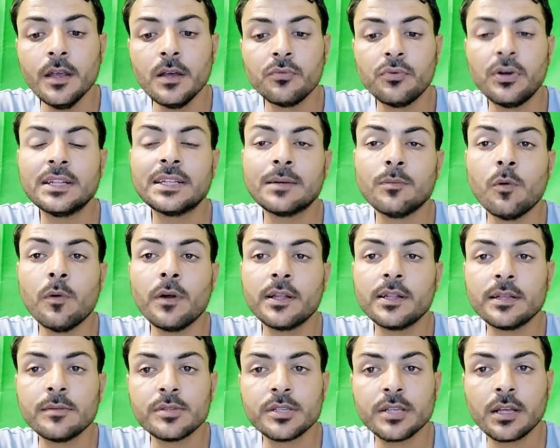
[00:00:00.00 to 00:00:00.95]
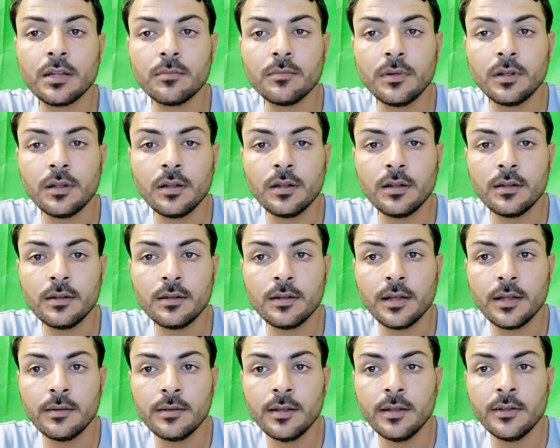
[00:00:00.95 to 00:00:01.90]
فانت ممكن تمسك
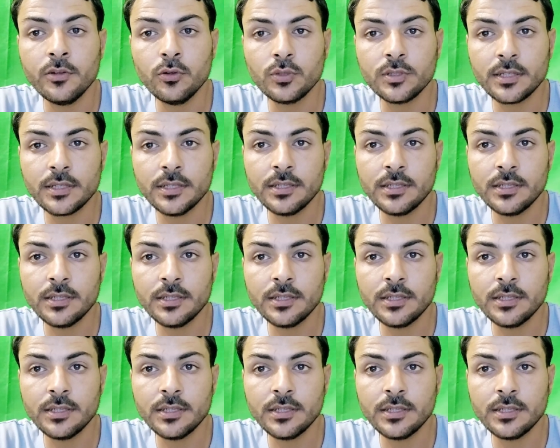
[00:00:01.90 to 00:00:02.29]
النوته